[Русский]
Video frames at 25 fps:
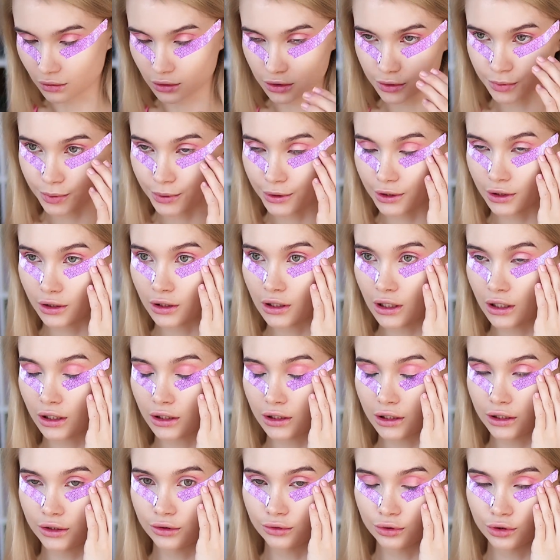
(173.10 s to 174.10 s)
господи,
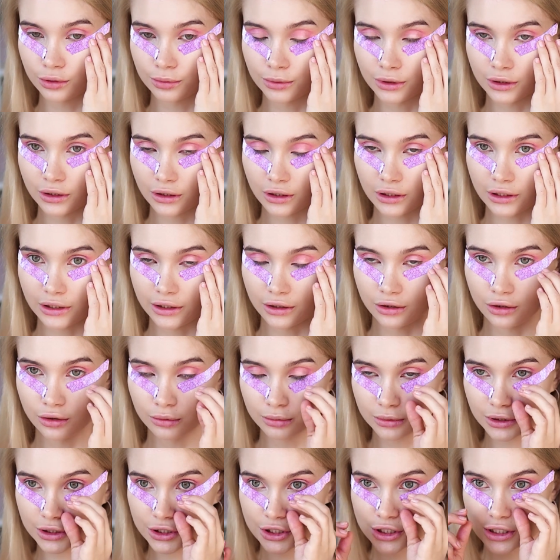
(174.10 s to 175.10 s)
как я неудобно
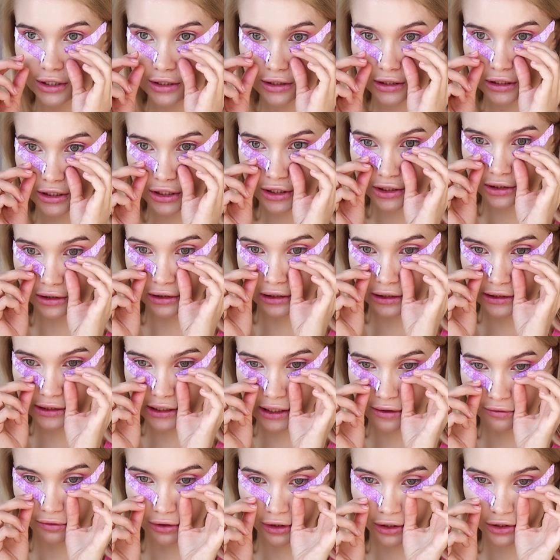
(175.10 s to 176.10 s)
наклеила. Мне сейчас, кажется,
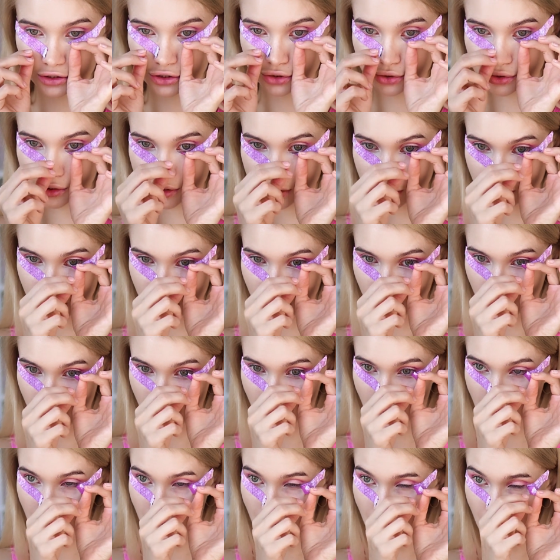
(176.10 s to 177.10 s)
глаза вырежутся.
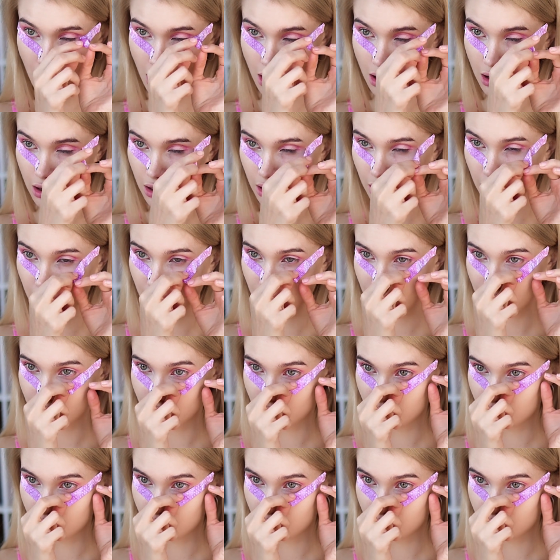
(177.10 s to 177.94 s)
А!